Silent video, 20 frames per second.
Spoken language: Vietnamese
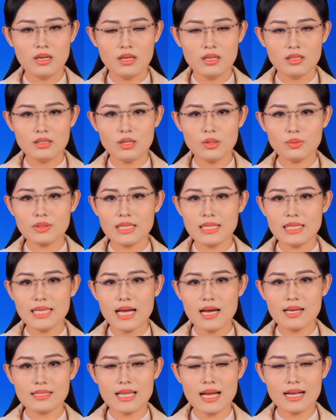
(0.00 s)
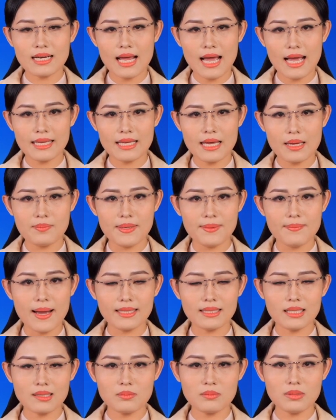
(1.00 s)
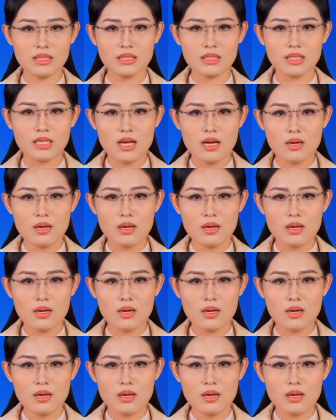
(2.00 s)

Lúc chín giờ sáng nay ngày mười bảy tháng mười,